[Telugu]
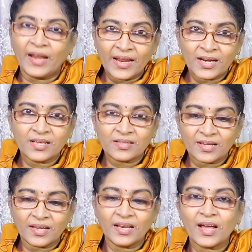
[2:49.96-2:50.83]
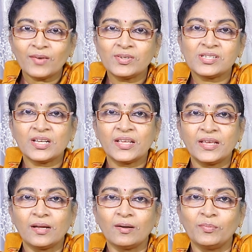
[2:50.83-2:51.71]
నేనైతే ఇలా వచ్చిన
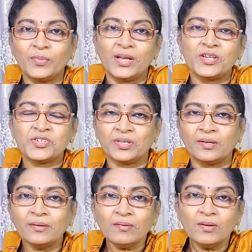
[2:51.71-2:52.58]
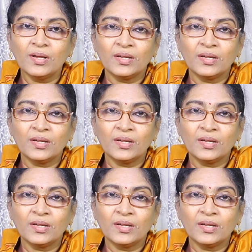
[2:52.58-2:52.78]
ఈ కాంబినేషన్లో